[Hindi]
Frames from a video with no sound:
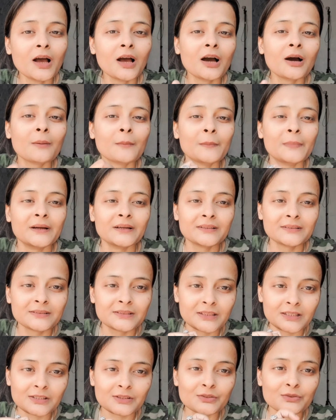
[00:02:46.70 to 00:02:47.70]
बट
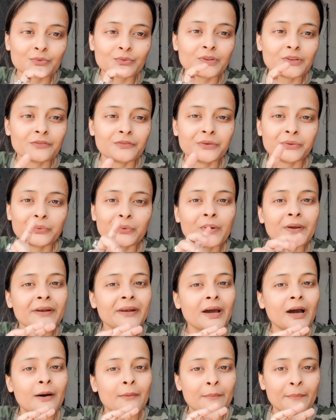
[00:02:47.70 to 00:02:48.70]
जस्ट टू गिव यू एन
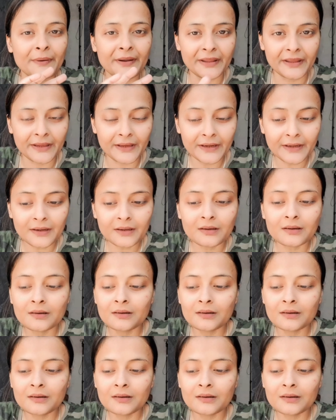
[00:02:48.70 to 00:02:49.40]
अपडेट